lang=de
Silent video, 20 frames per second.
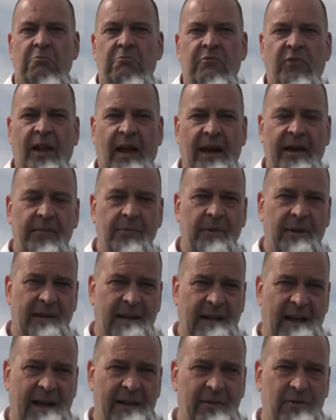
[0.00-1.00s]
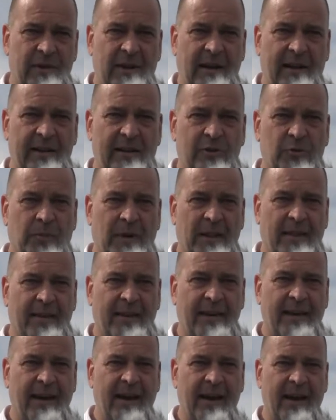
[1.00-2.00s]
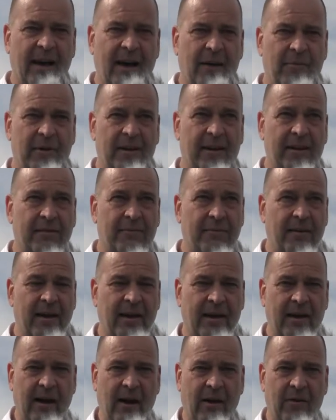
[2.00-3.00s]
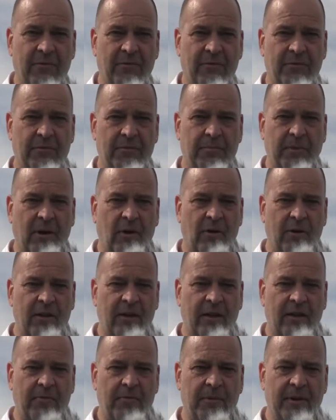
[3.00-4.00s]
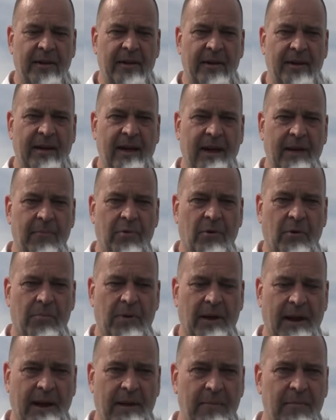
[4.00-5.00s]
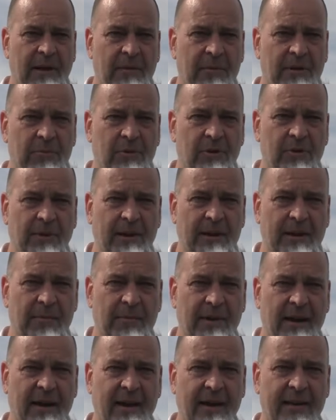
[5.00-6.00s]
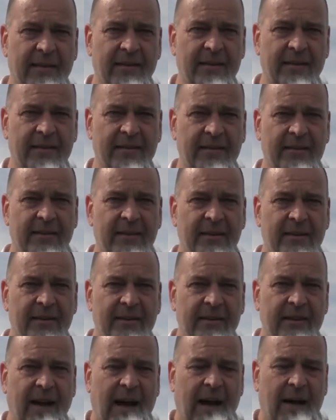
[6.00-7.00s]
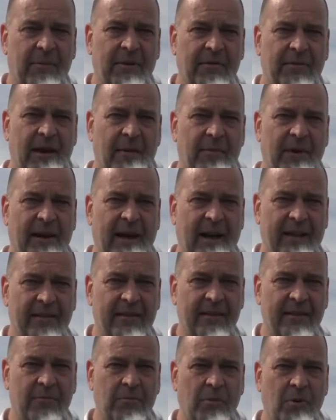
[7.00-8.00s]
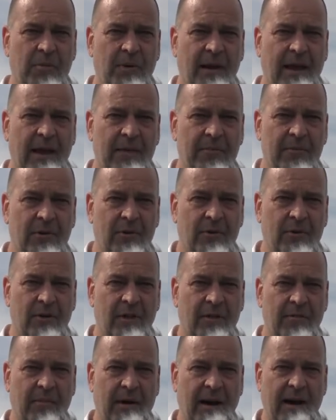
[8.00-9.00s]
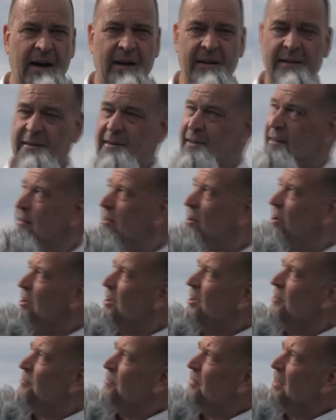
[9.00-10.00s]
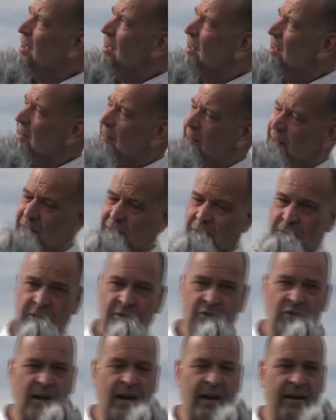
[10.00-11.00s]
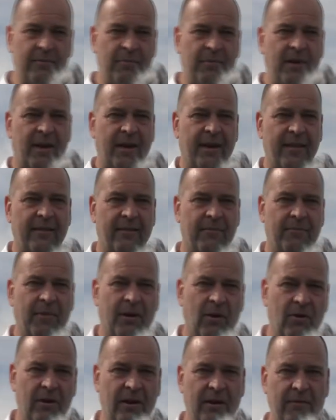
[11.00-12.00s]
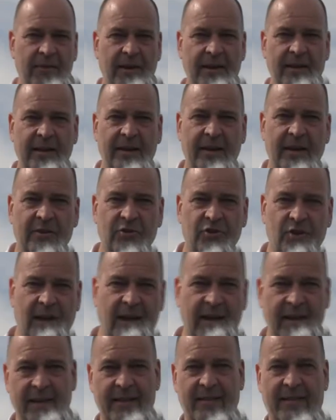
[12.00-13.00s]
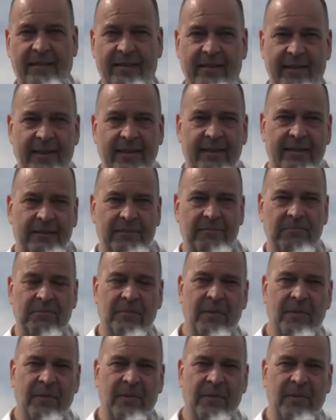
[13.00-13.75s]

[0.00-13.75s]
Vielleicht mal den einen oder anderen Spaziergänger, aber das wäre auf, bei Hochzeitsbildern kein Problem. Damit muss man immer rechnen. Aber wir haben ein anderes Problem und zwar die Sonne. Die Sonne scheint mir jetzt mehr oder weniger schräg ins Gesicht,